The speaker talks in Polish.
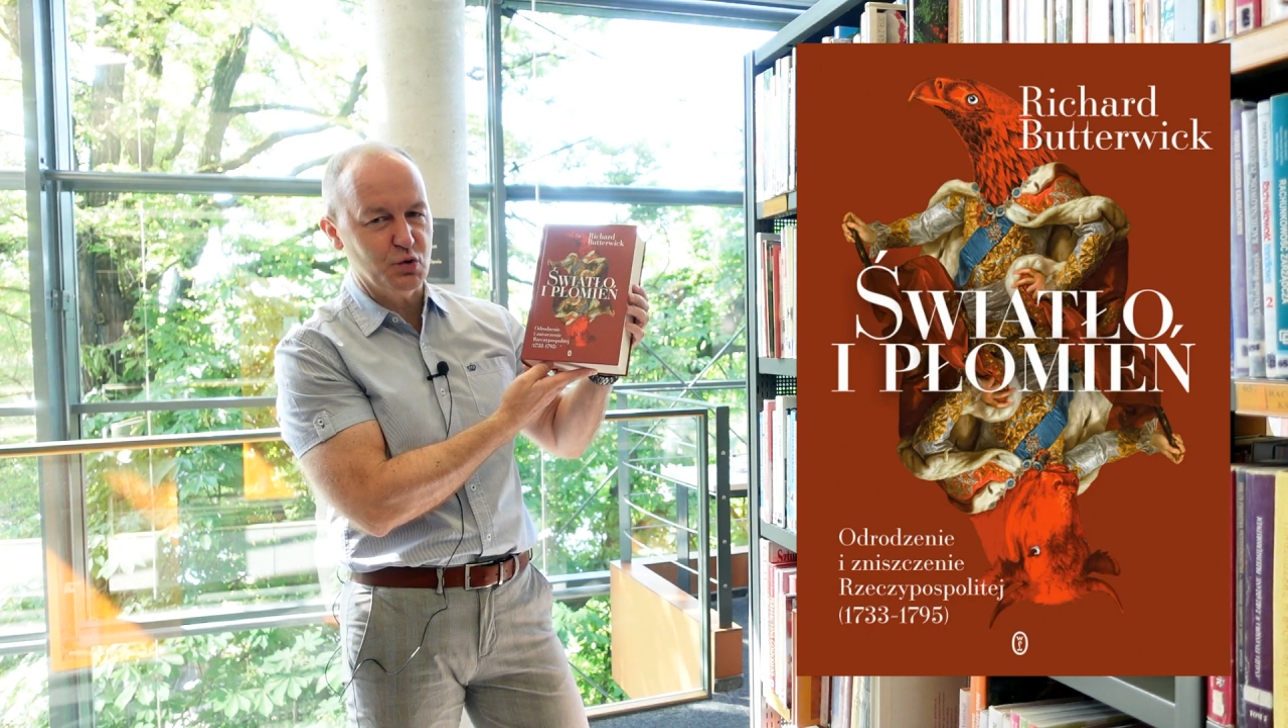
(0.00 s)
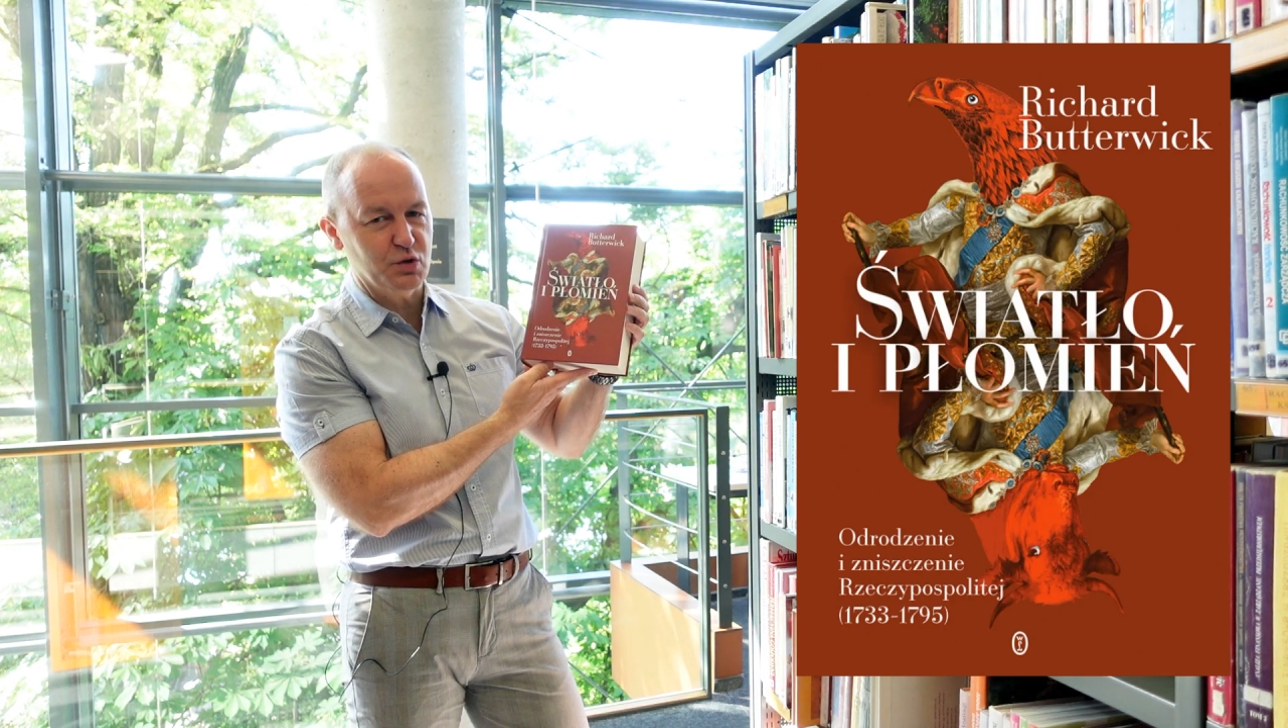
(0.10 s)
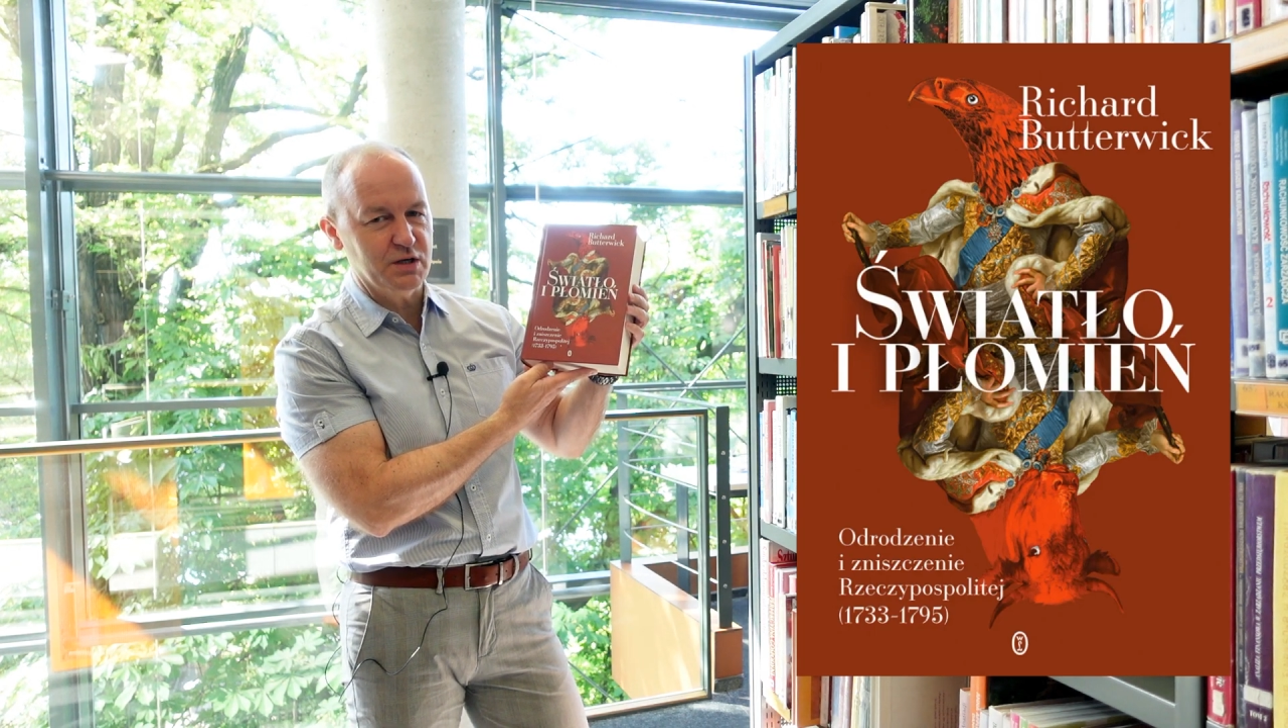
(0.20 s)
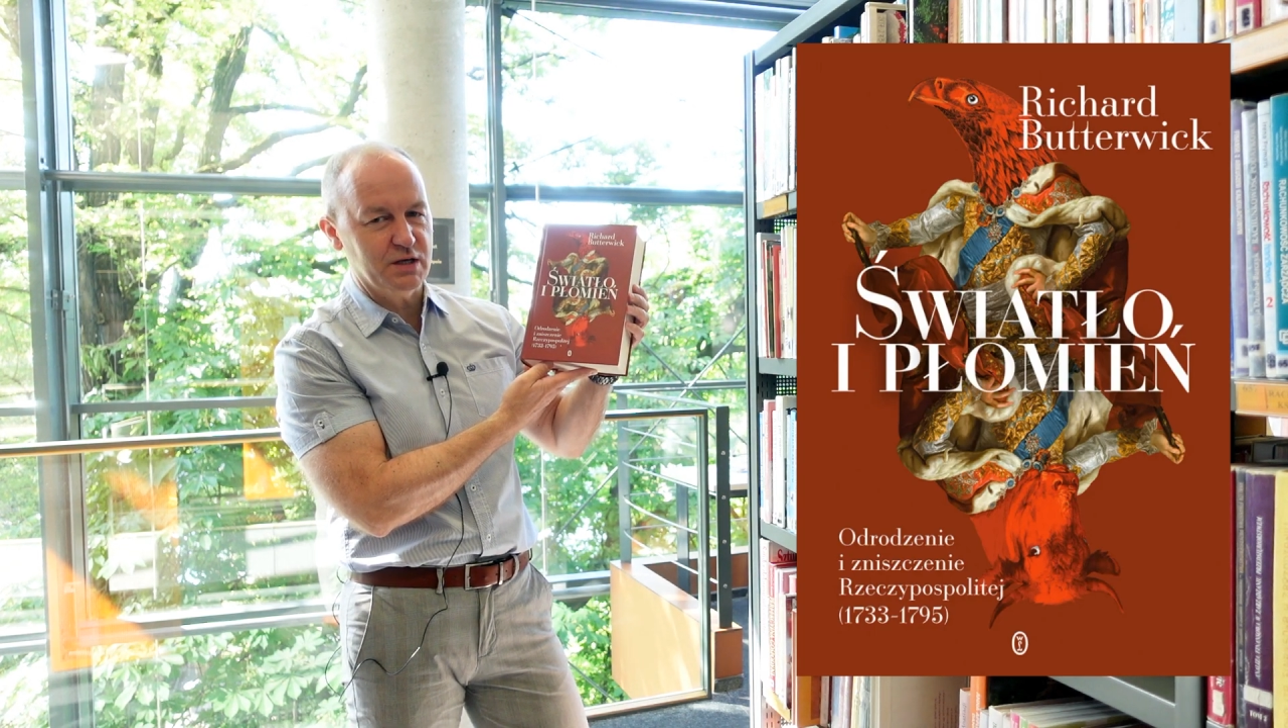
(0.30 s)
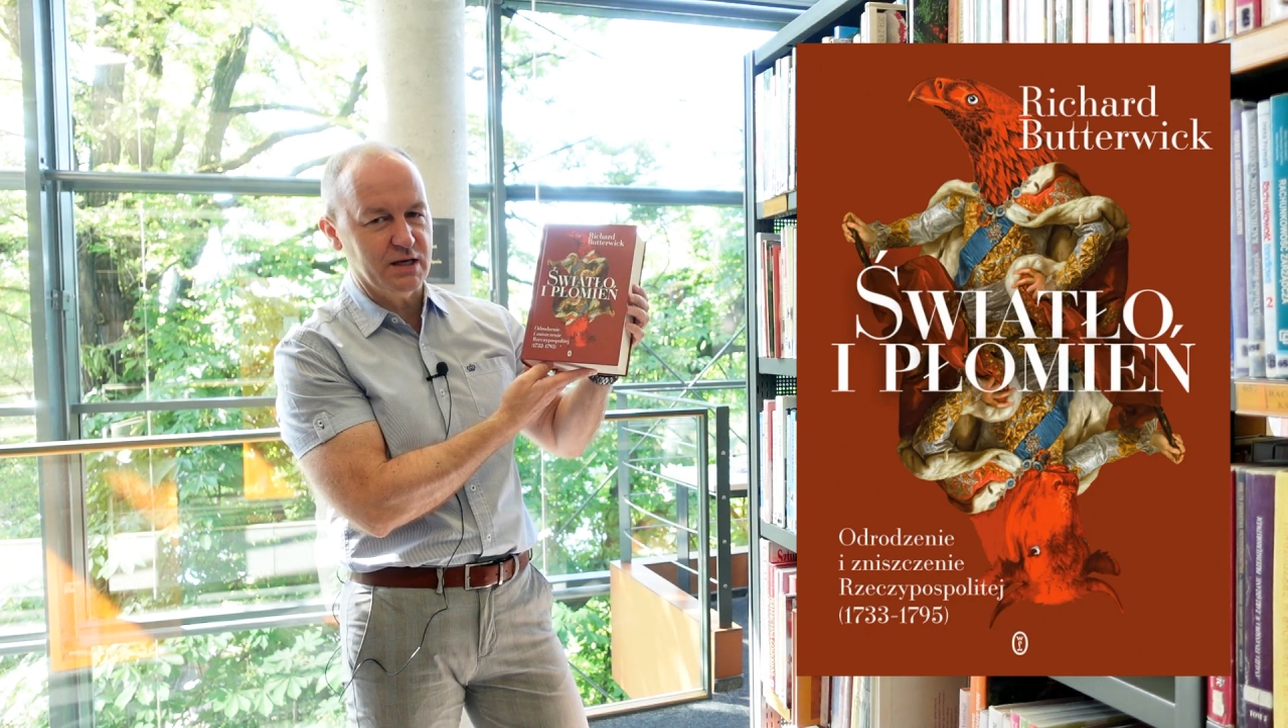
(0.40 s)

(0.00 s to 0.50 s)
II,